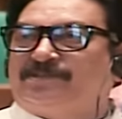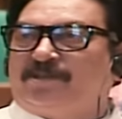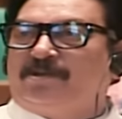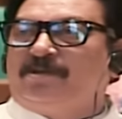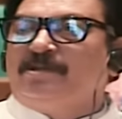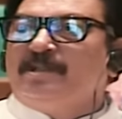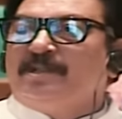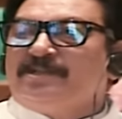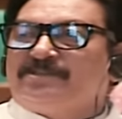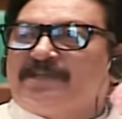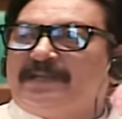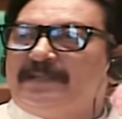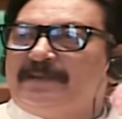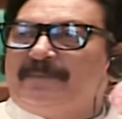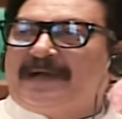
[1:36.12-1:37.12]
হয়েছিল
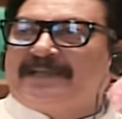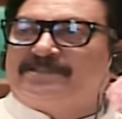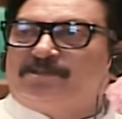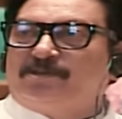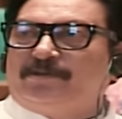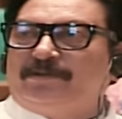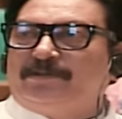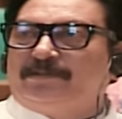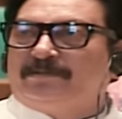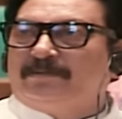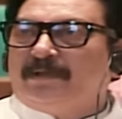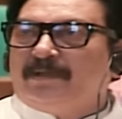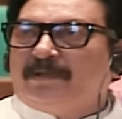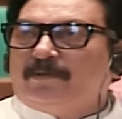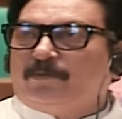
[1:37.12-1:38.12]
সেই নির্বাচন
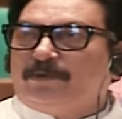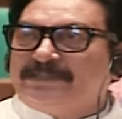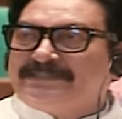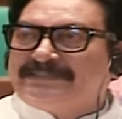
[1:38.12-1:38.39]
উনি